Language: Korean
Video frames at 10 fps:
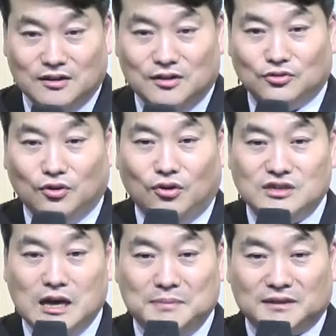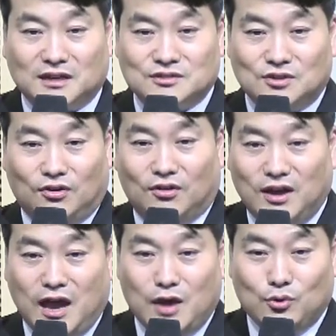너 이 앞에 딱 서.
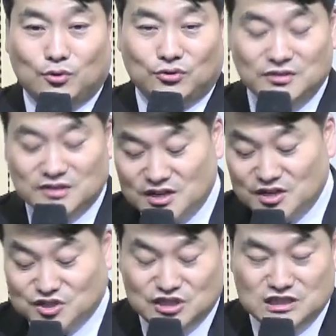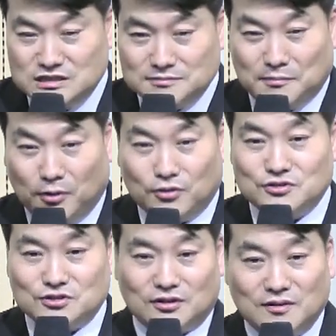해놓고선 지진이 뭐
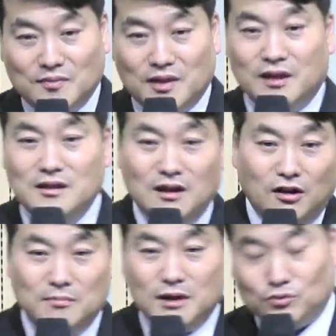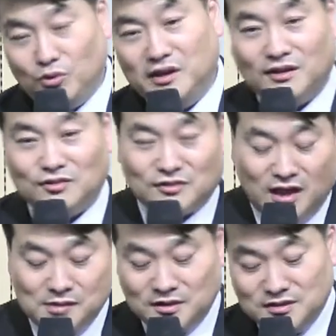벌어져. 엘리야가 얼마나 놀랬겠어.
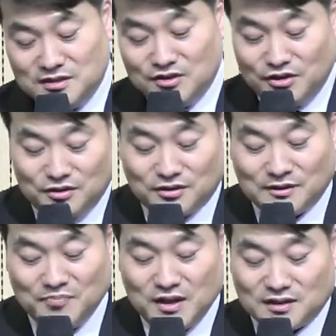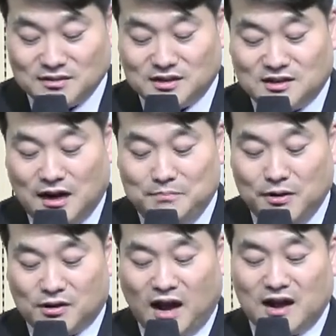땅이 흔들려요. 근데 그
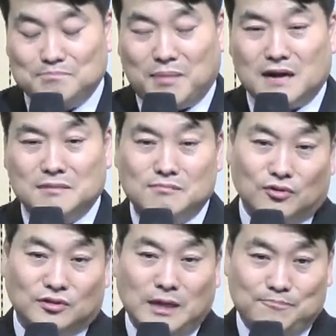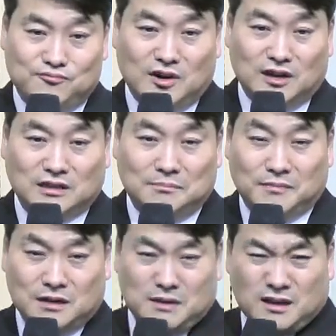앞에 강한 바람이 불어. 태풍과 같은
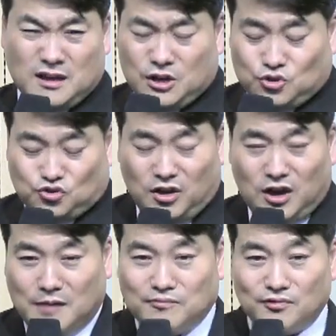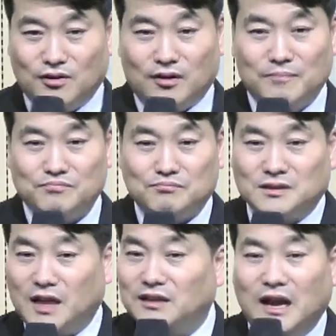바람이 샥 불어.
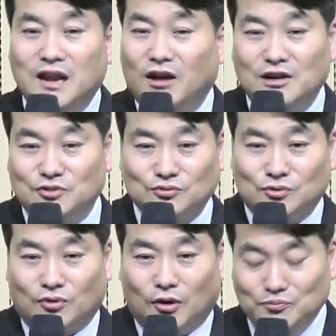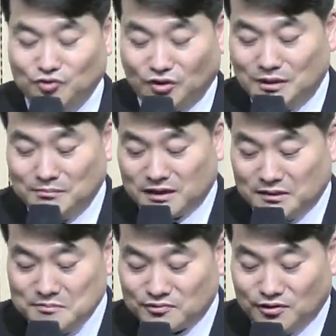내가 날아갈 정도로 엄청난
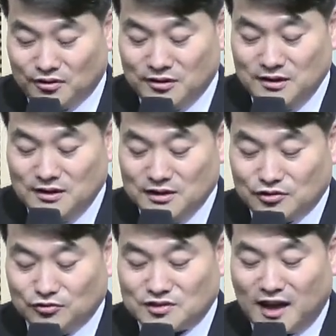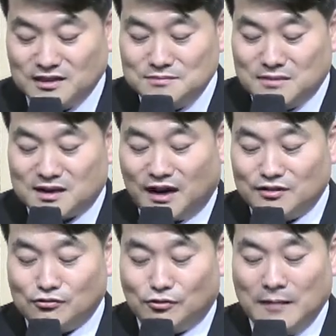바람이 불어. 그리고 산을 막
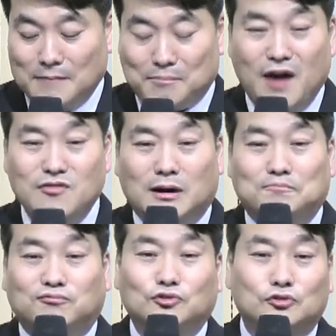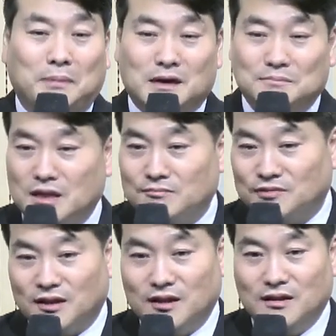가르고 바위가 부서져 바람
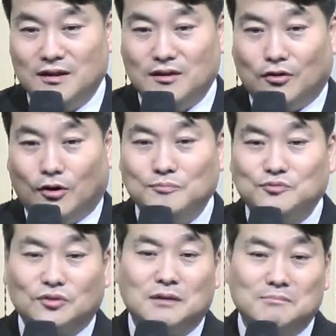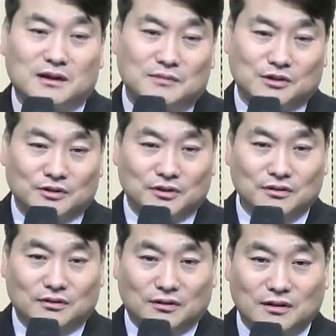때문에. 엄청난 바람인
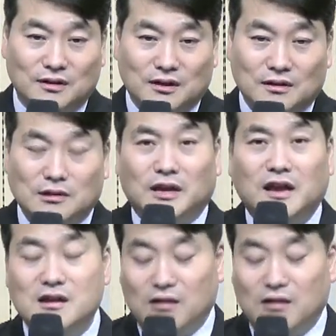거예요. 엘리야가